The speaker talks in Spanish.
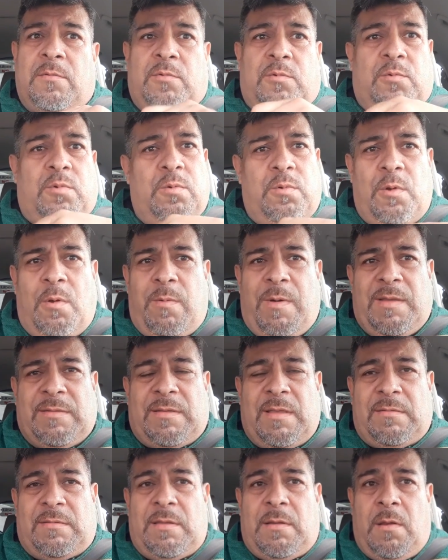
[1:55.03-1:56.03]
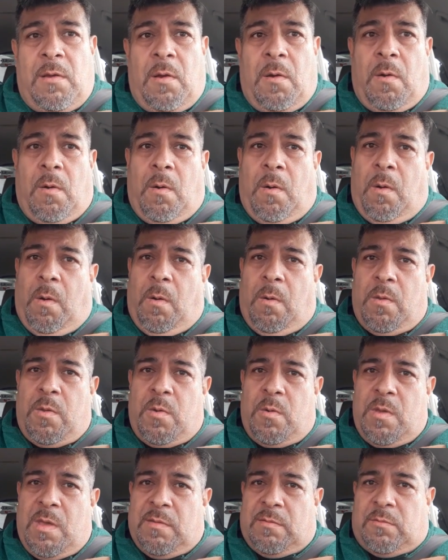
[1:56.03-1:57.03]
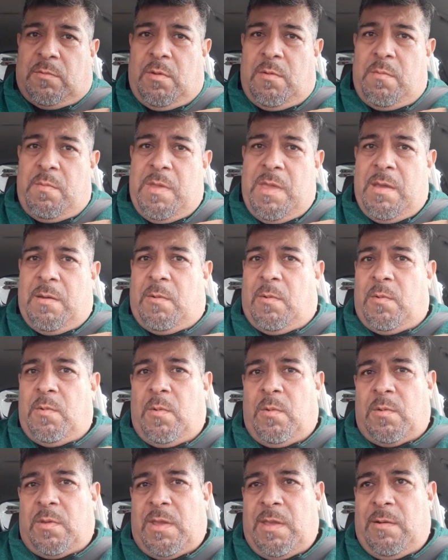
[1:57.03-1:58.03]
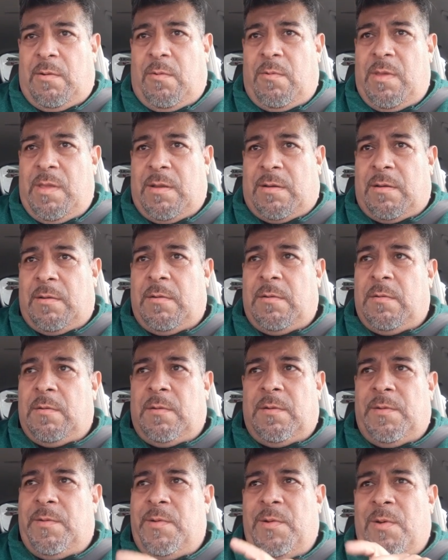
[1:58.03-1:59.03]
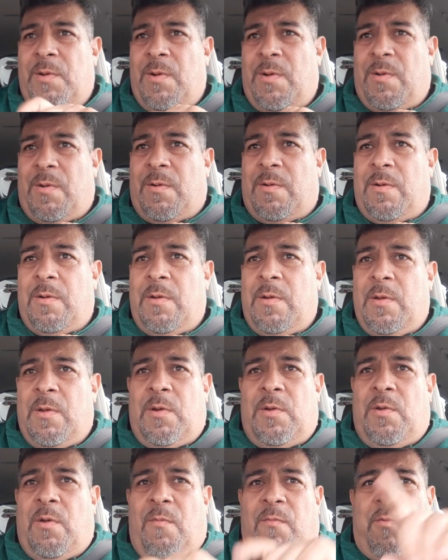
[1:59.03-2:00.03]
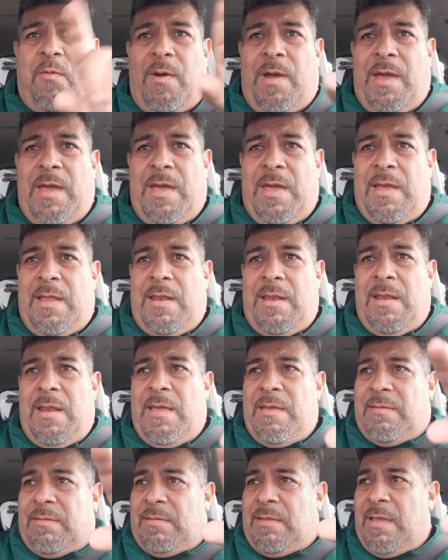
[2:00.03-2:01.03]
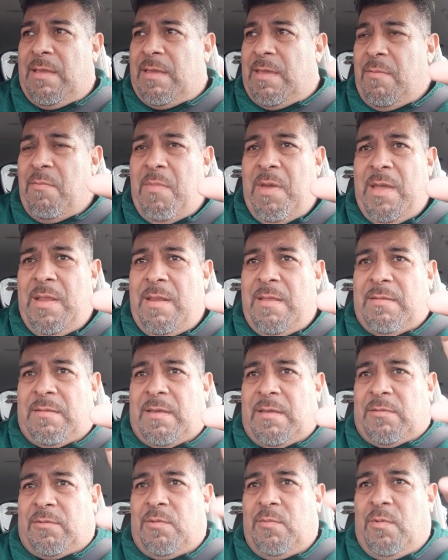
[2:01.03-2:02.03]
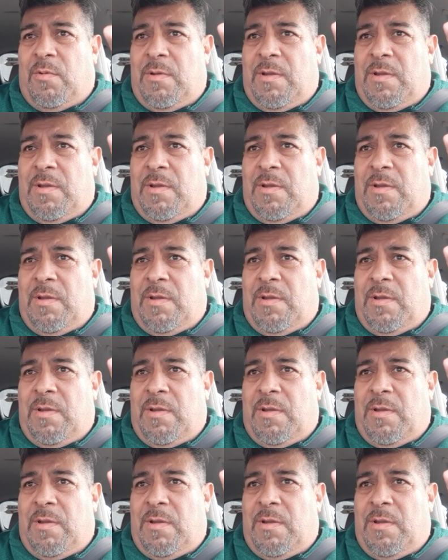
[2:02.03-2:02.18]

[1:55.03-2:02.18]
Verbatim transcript: tú no vas a decir, oh, yo ya estoy viejo, no quiero ir. No, no fue el este Jiménez que estuvo